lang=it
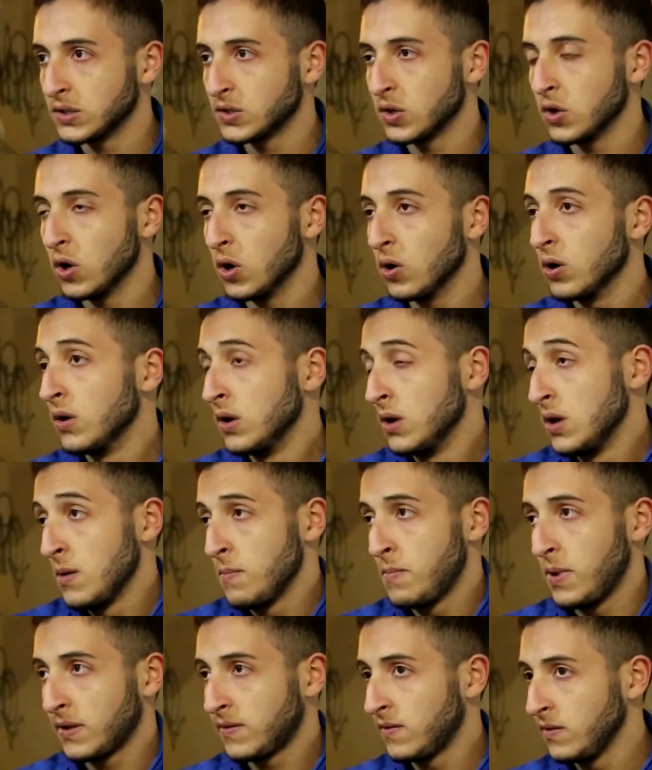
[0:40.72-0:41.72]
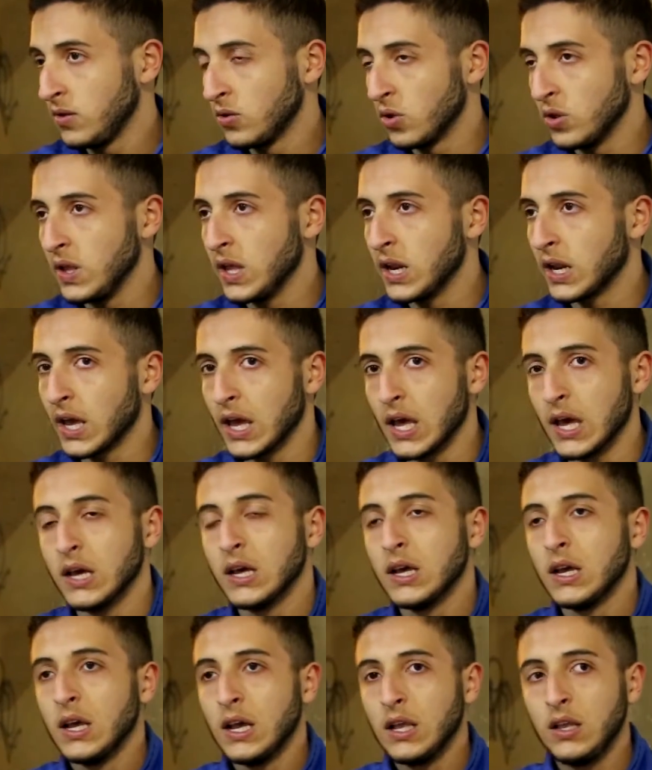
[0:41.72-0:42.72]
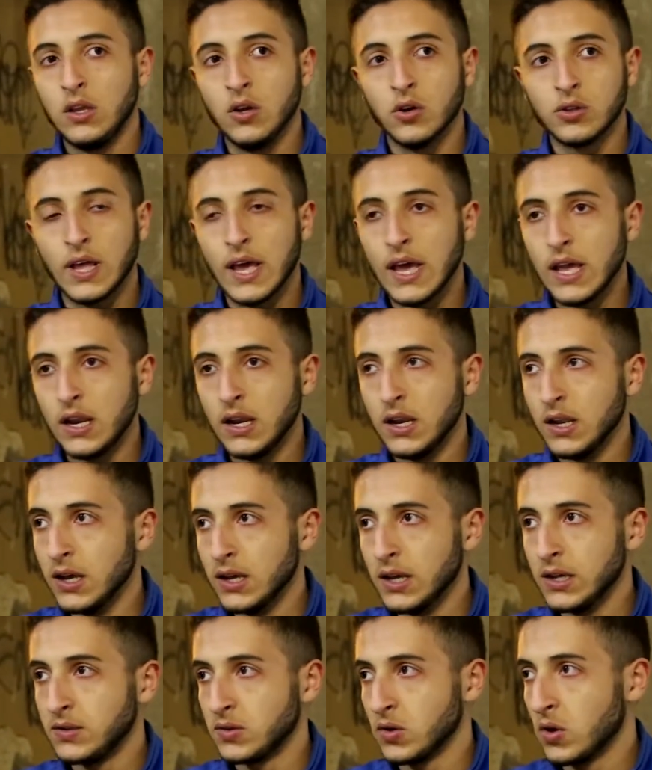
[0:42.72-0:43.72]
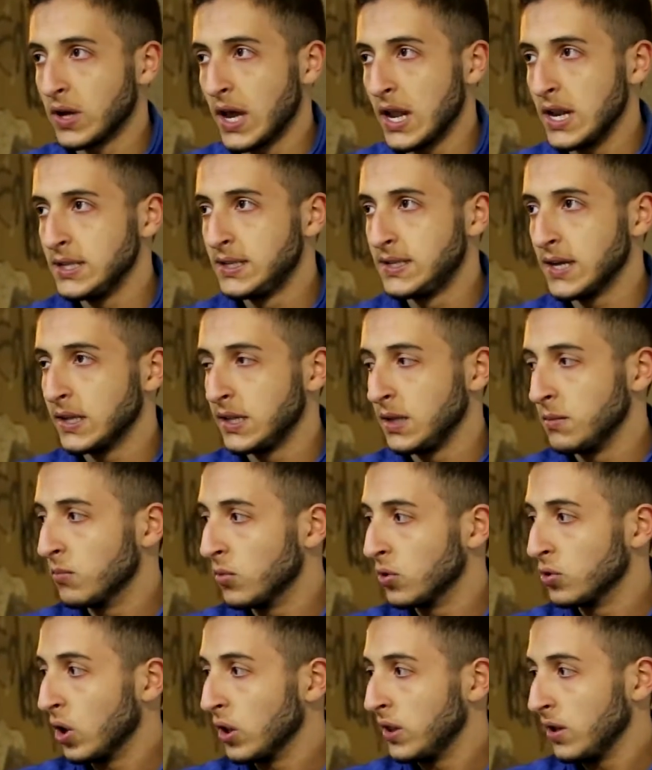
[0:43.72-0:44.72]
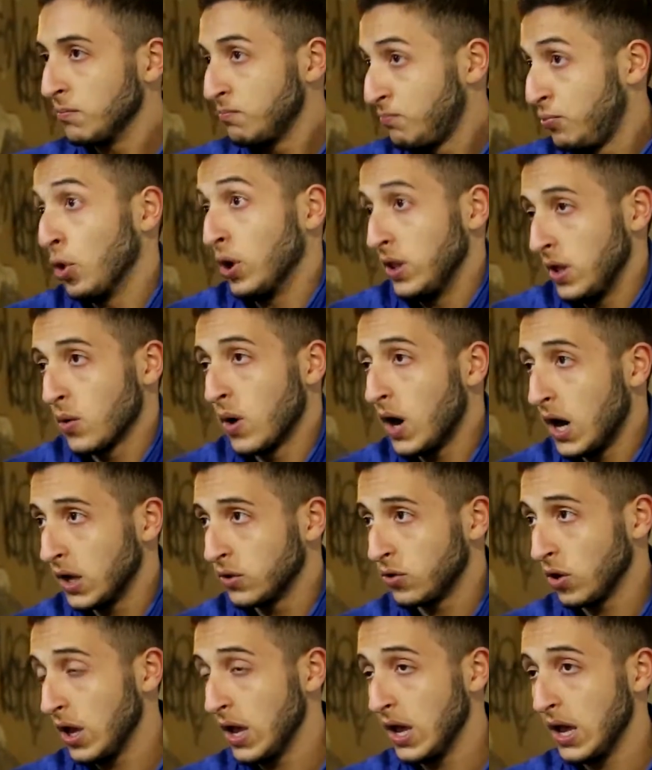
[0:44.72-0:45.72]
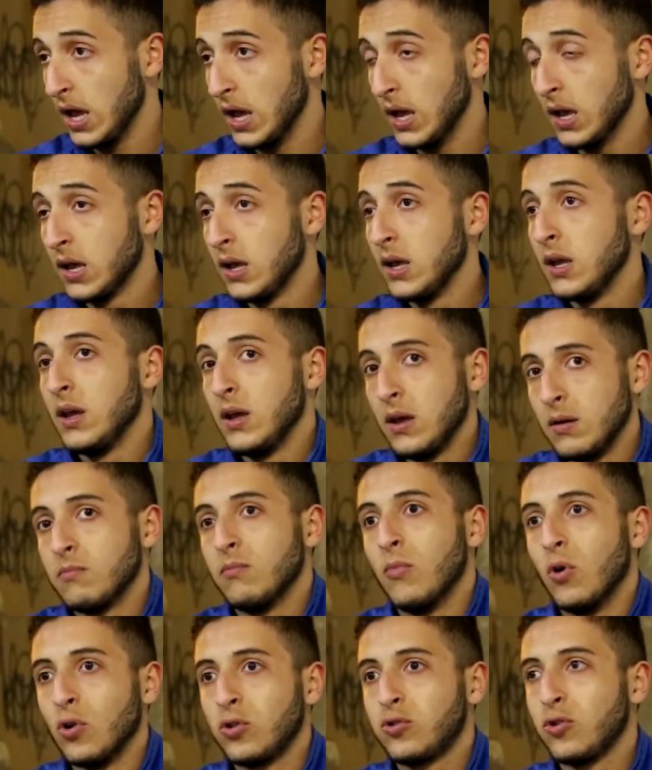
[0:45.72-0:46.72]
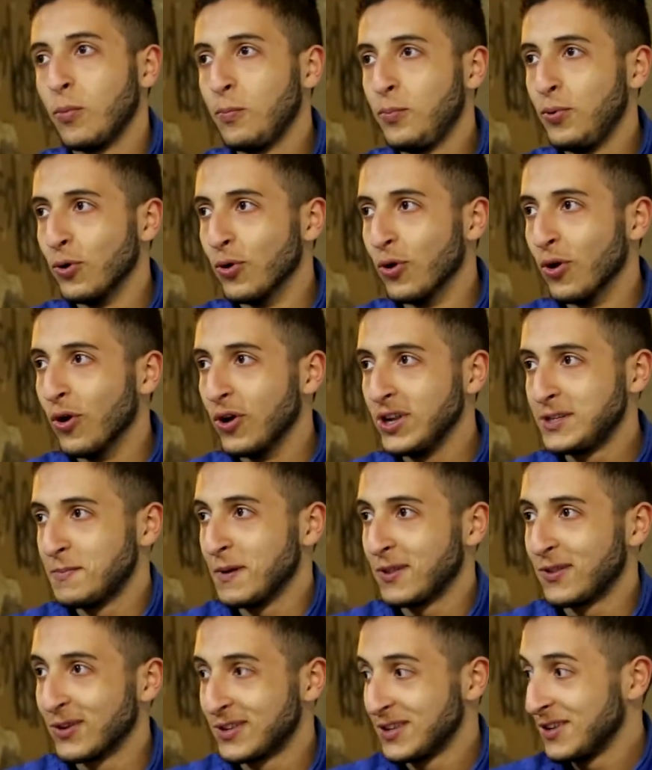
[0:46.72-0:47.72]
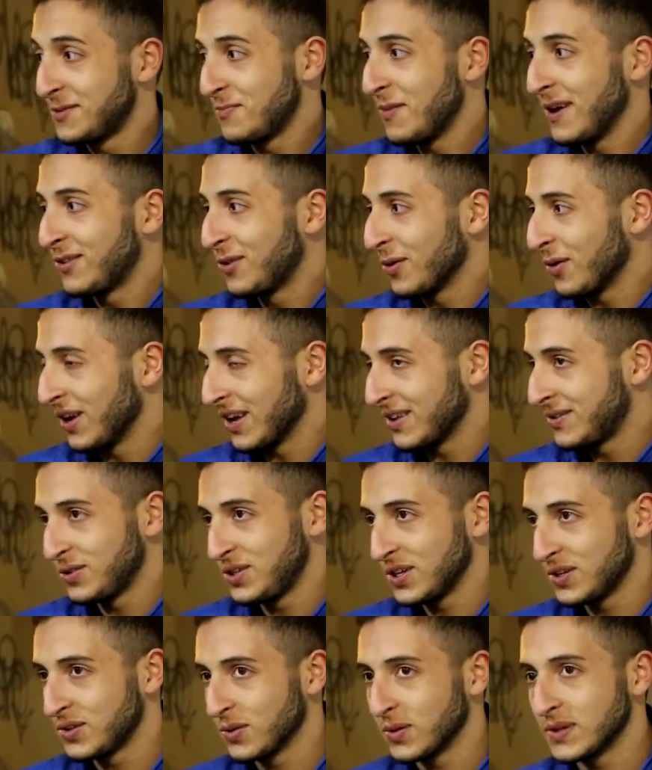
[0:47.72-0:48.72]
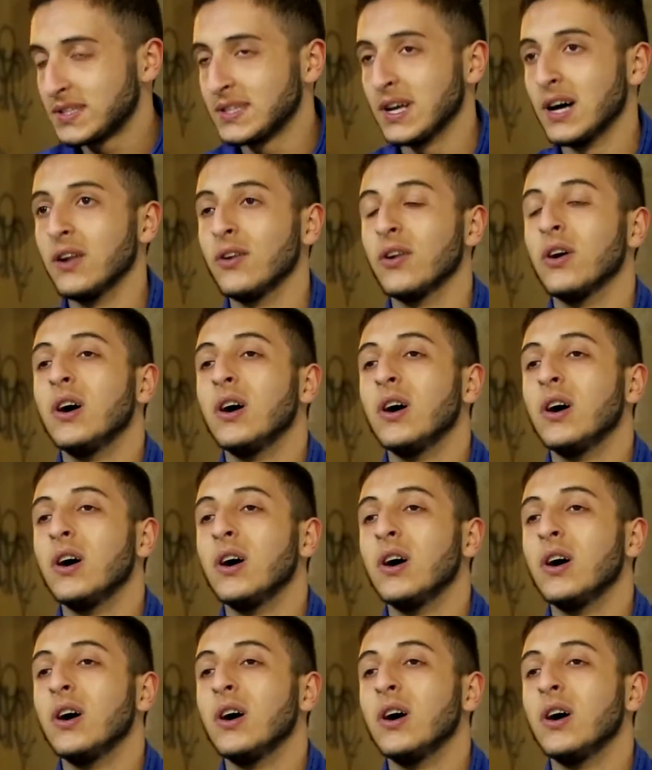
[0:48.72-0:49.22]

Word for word: so per sentito dire che gli hotel eh, si sono organizzati in modo ade più adeguato e molto più rispettoso rispetto a quello che è successo quest'anno.